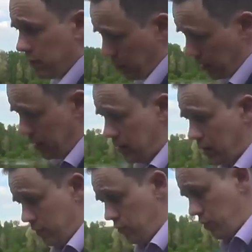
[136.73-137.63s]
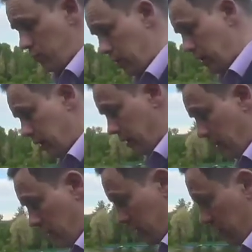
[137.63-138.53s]
вопреки действующему
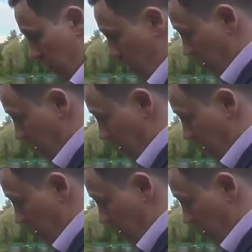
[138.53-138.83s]
законодательству.